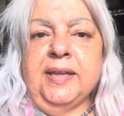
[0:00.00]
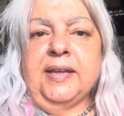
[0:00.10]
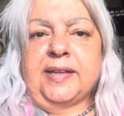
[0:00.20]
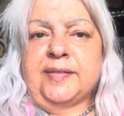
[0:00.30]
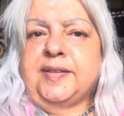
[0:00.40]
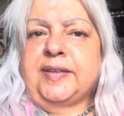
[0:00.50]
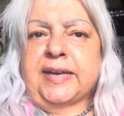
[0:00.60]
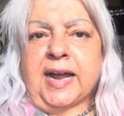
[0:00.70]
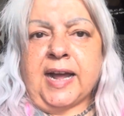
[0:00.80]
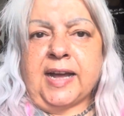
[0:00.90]
che si
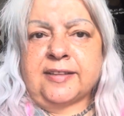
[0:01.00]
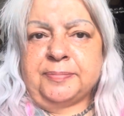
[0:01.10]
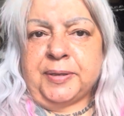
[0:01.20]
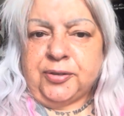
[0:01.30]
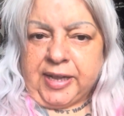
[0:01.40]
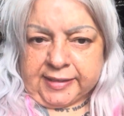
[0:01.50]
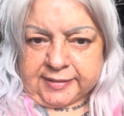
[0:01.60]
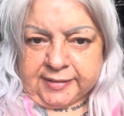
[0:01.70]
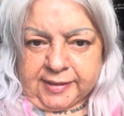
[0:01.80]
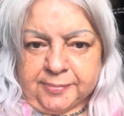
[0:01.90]
terrà a Spino
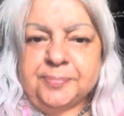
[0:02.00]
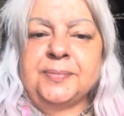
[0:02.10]
d'Adda